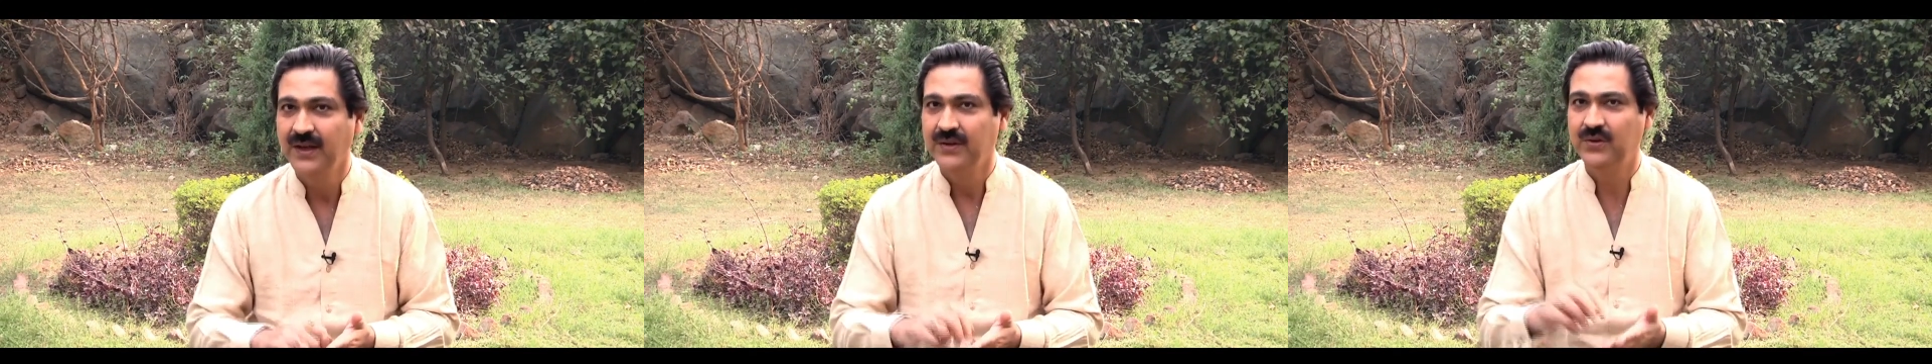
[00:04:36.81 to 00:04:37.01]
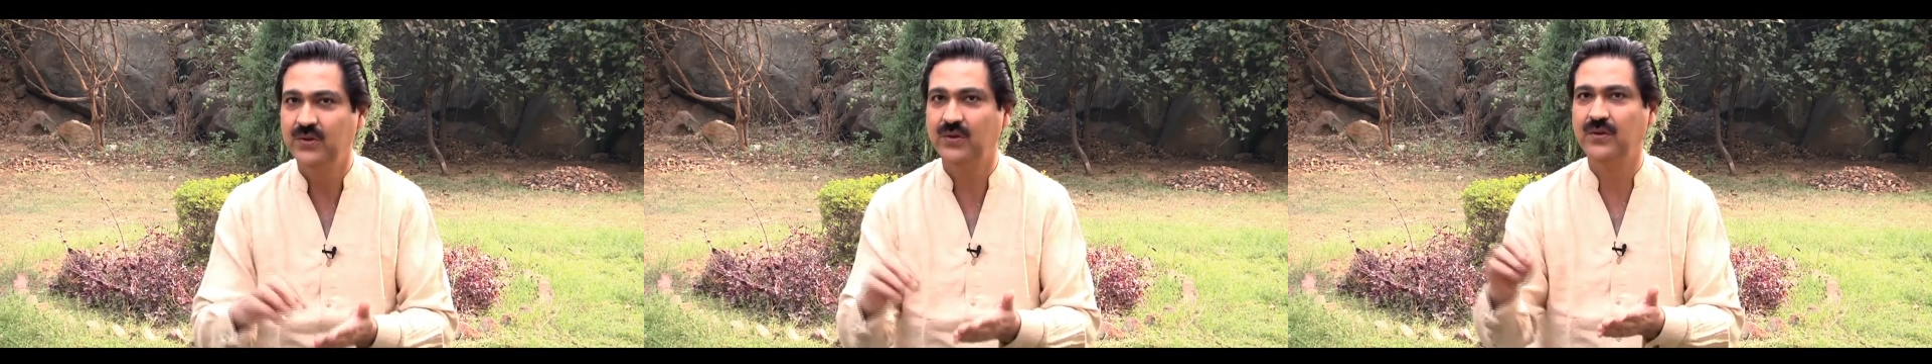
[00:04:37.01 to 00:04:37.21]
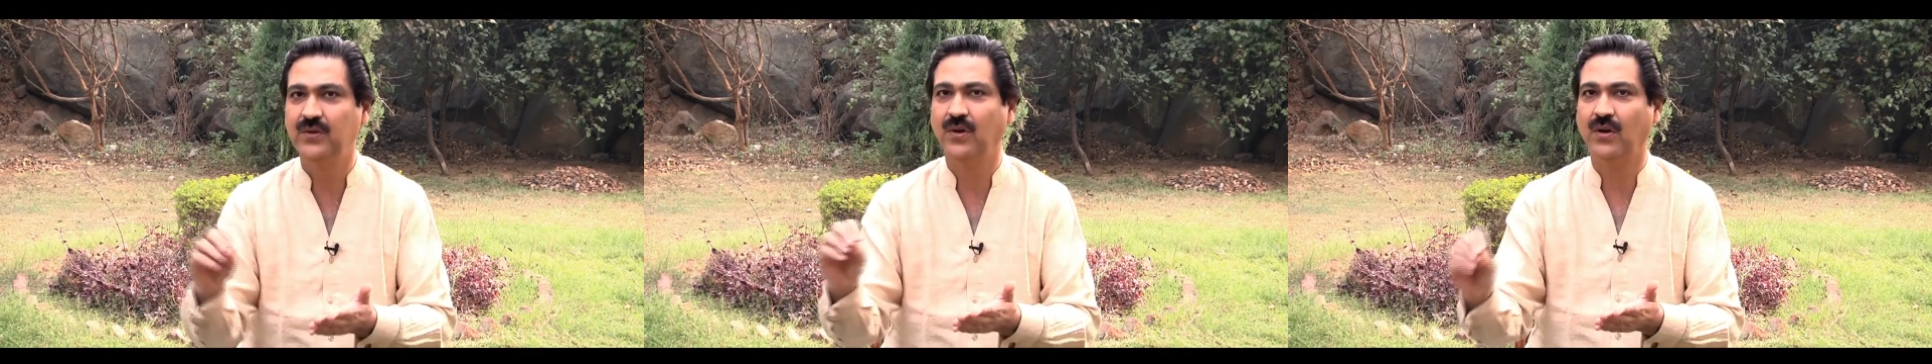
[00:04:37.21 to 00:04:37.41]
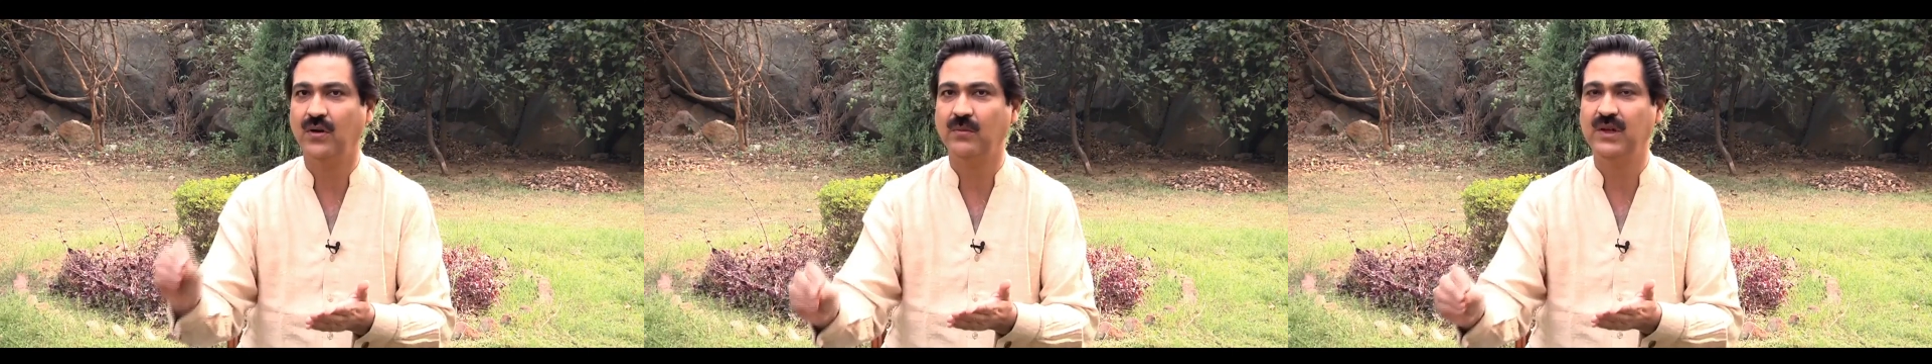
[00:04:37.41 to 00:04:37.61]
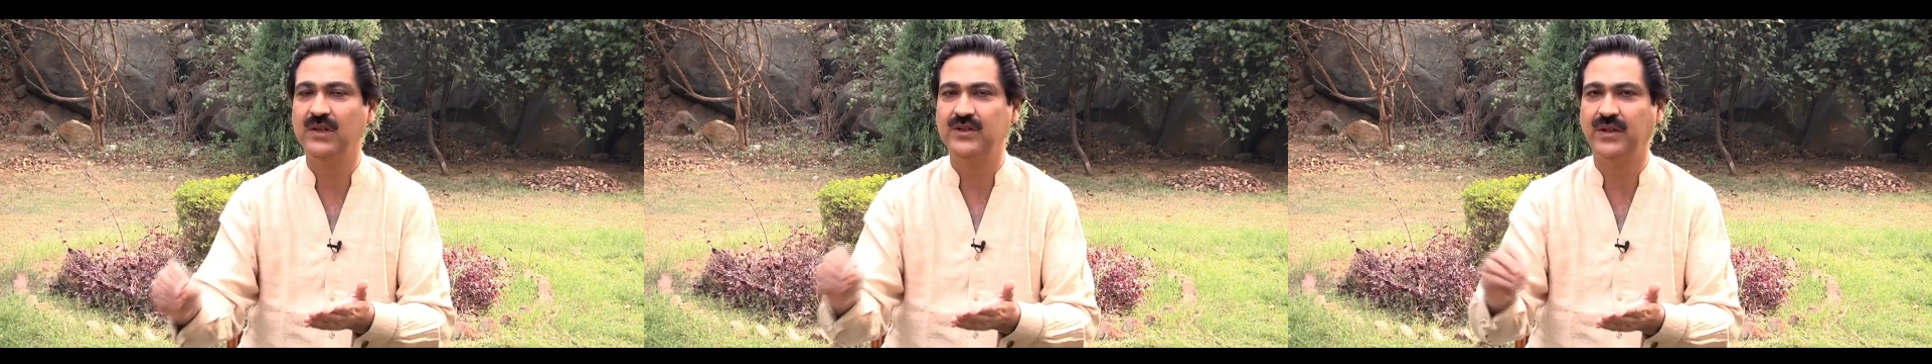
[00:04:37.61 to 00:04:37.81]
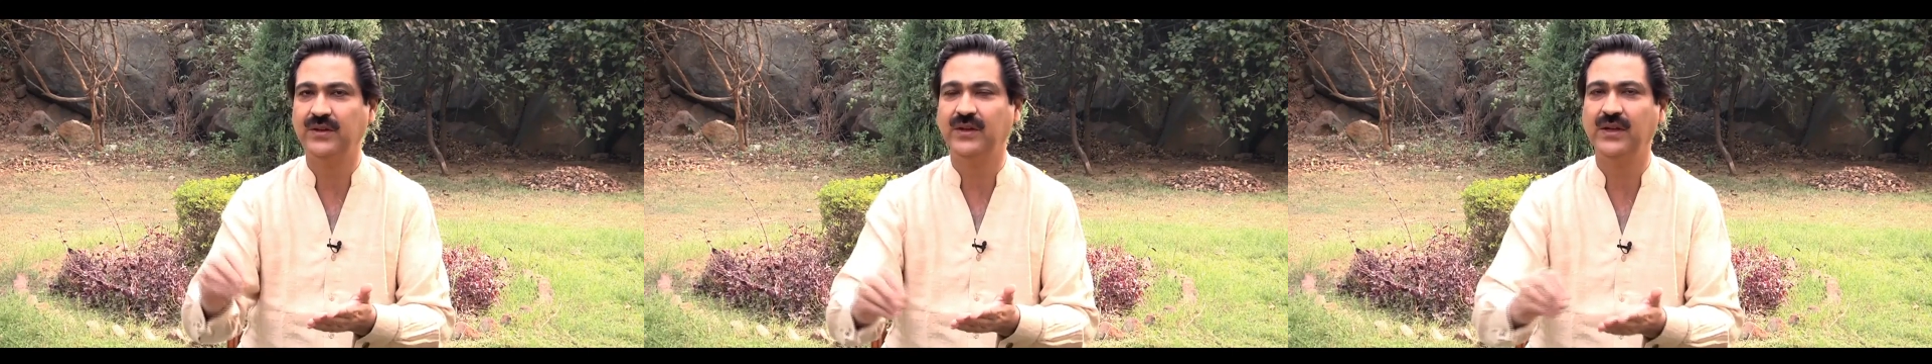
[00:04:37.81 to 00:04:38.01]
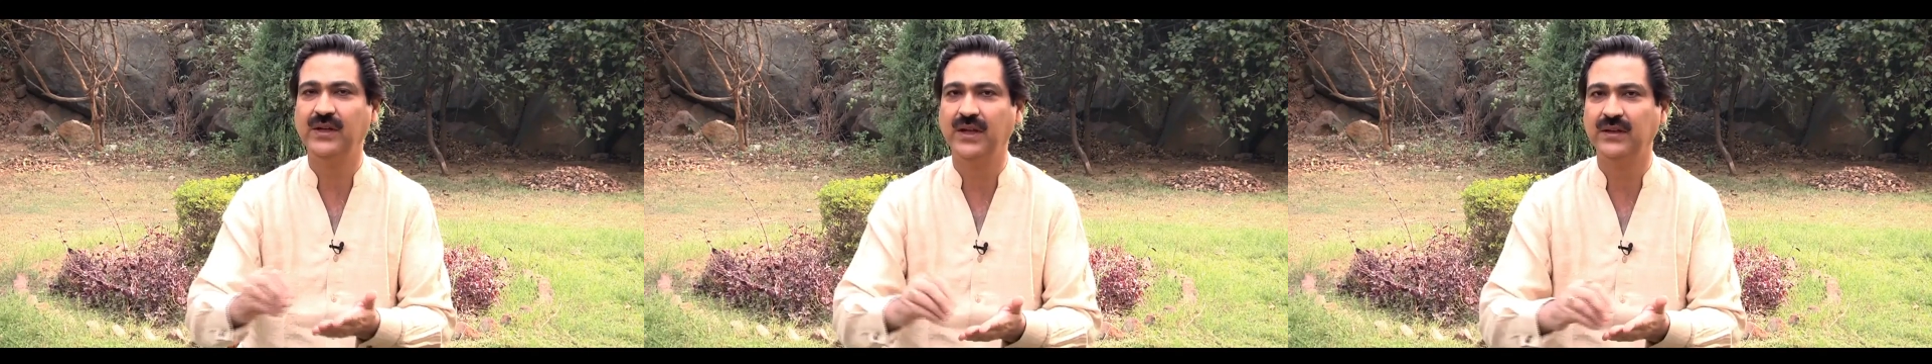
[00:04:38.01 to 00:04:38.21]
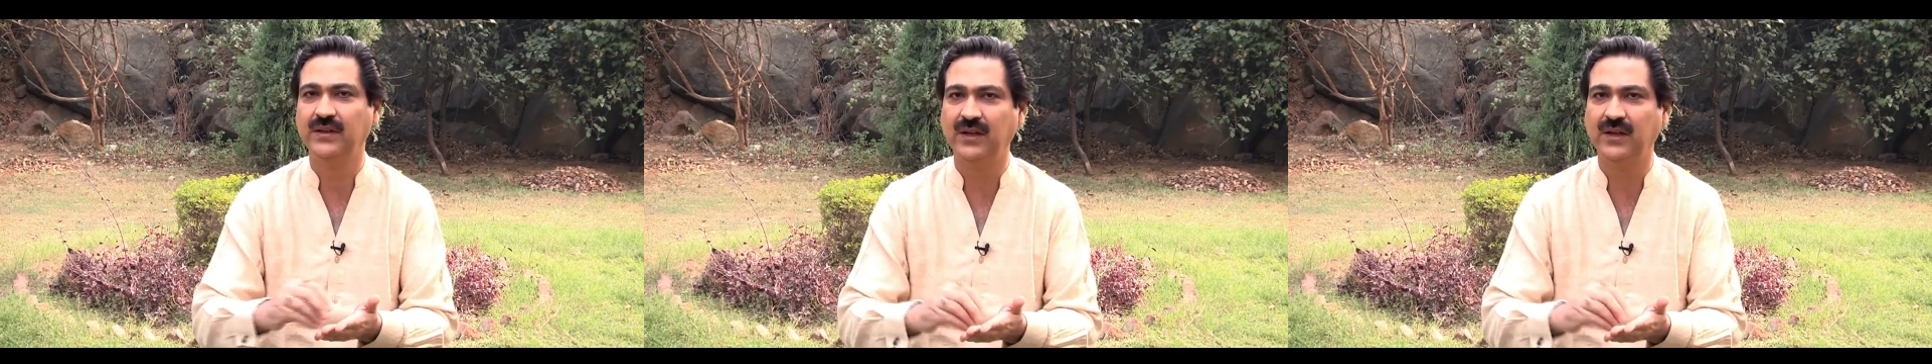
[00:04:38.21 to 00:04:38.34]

जो नॉर्मल चंदन का